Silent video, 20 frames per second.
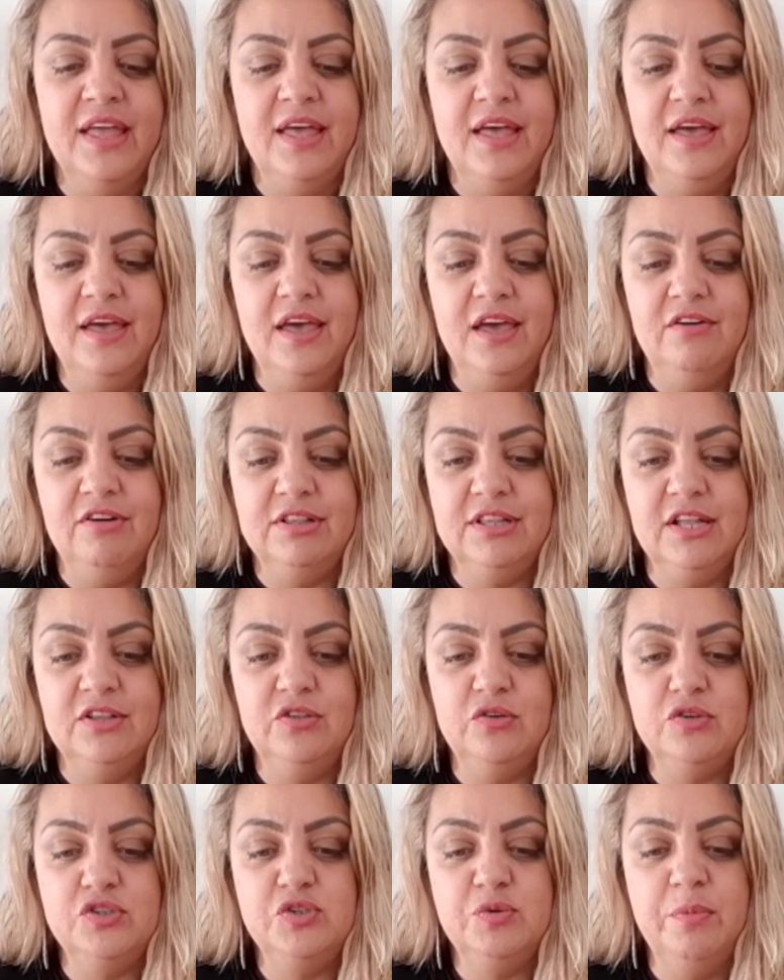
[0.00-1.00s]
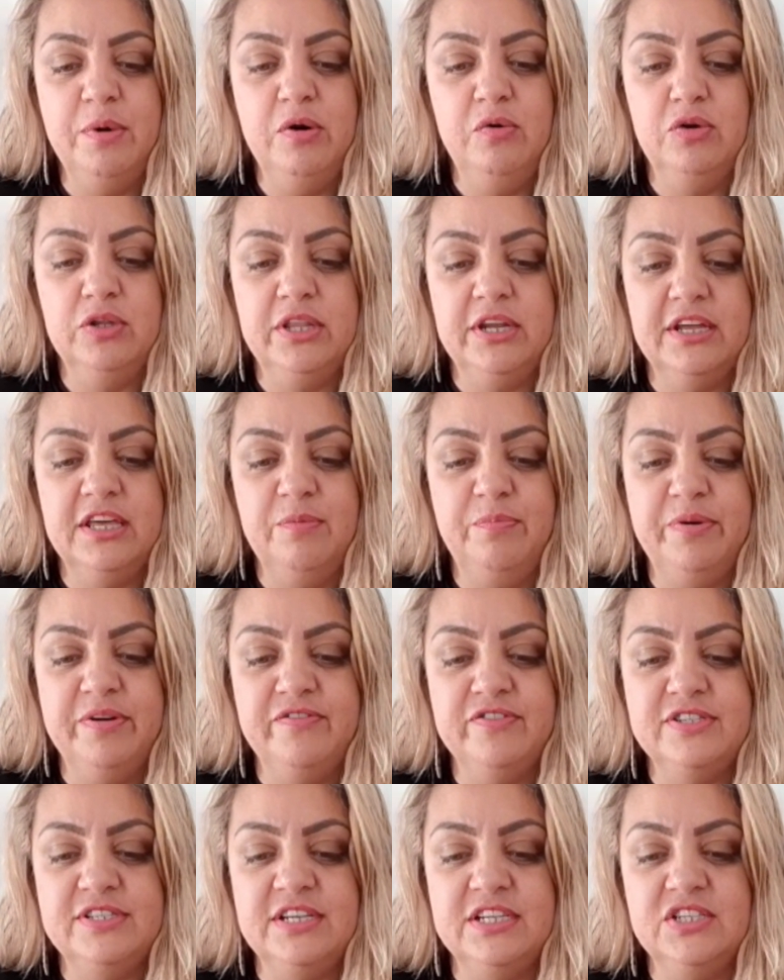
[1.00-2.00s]
É, eu até trouxe uma outra aqui para
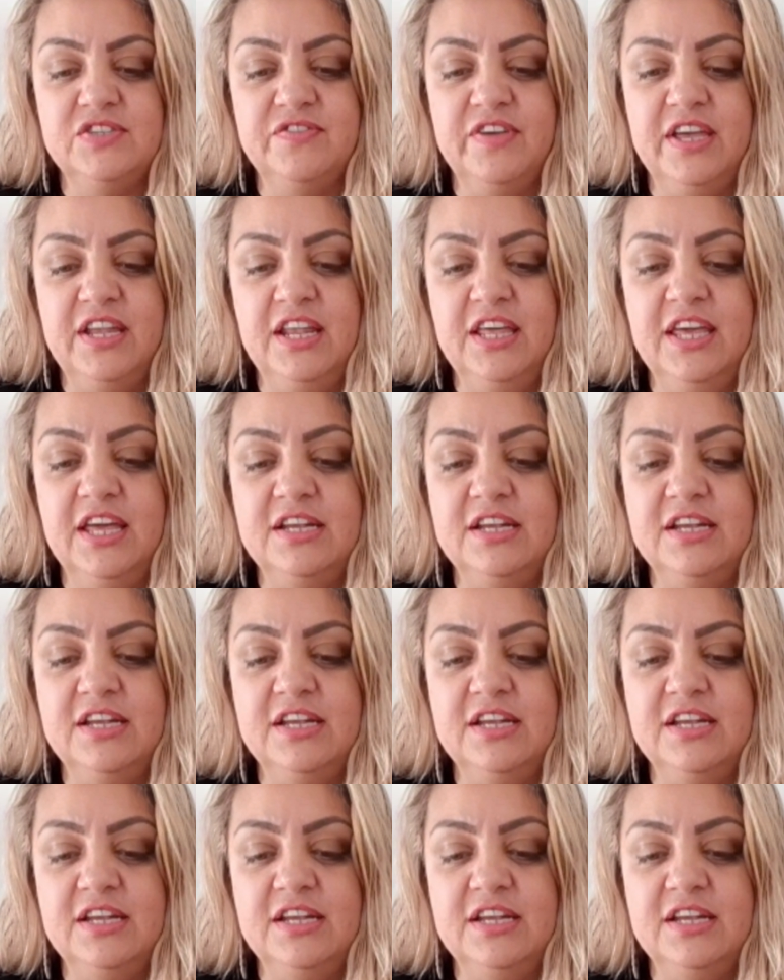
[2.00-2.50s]
vocês verem